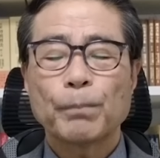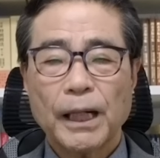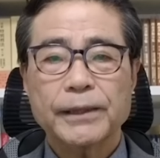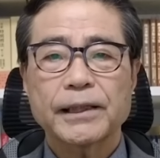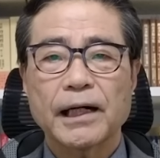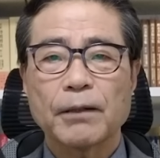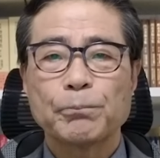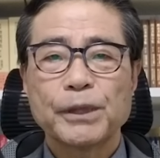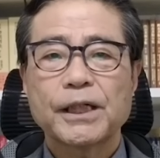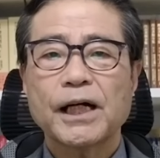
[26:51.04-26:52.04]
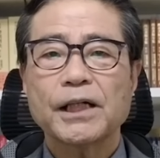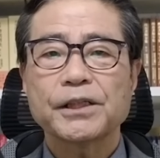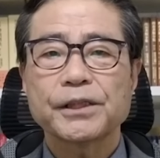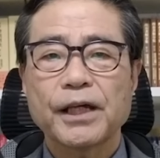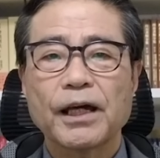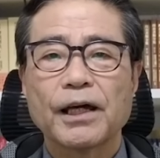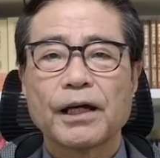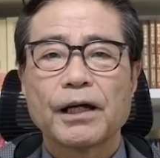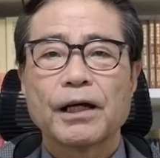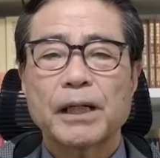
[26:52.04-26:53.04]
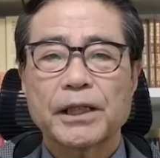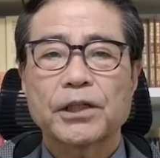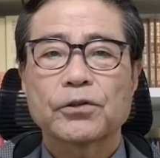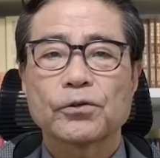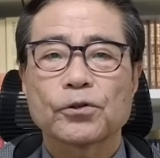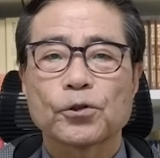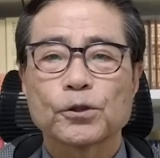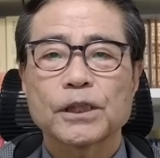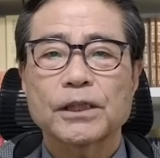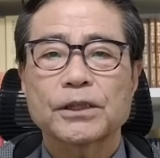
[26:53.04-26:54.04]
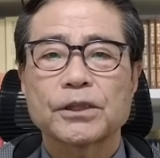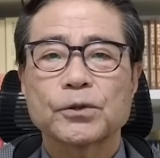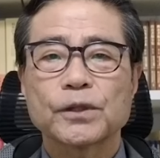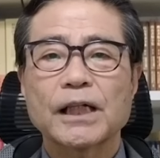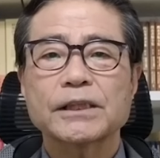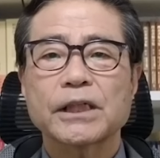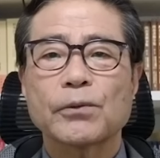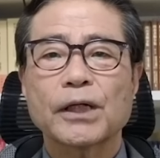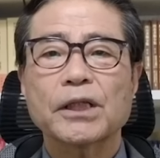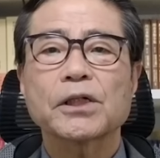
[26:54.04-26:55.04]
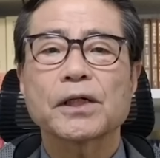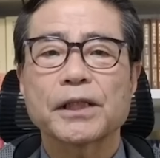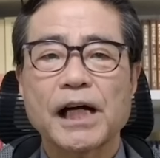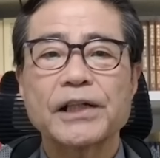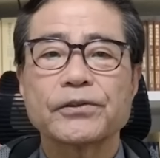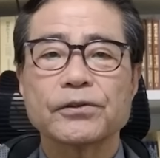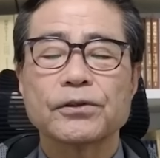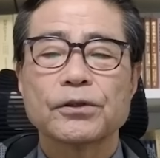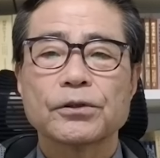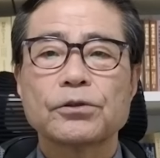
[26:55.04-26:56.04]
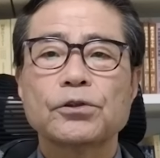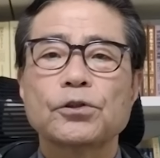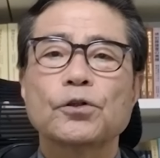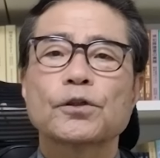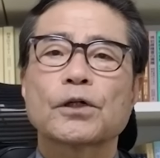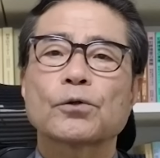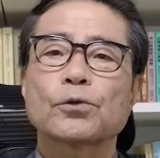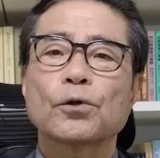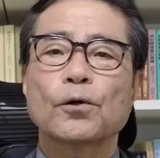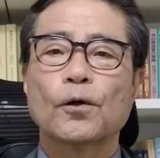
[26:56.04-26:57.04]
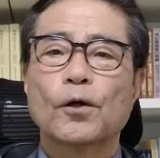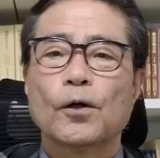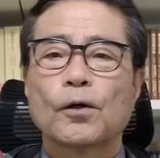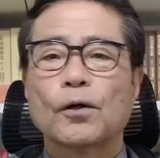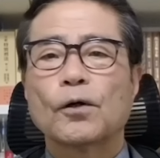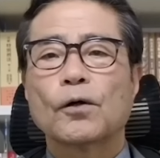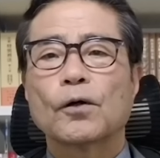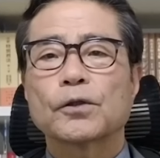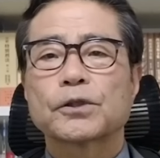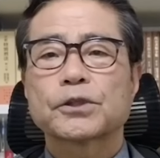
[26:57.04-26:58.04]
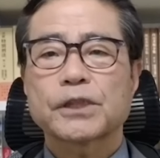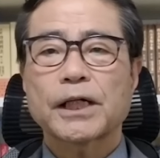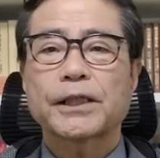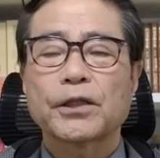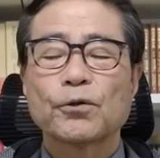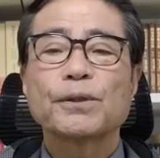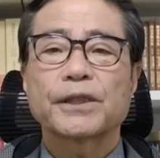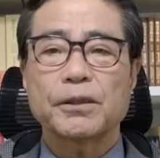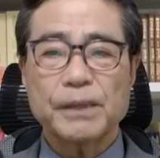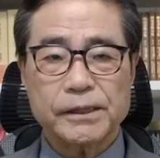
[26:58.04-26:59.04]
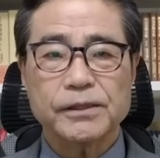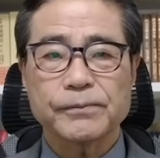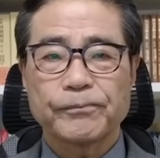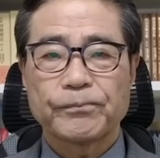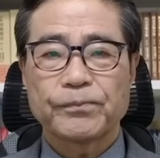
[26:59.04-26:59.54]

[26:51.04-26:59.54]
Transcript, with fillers: バータ、ー、見返りでパレードの協賛金を出したわけではないというようなことを取材で述べています。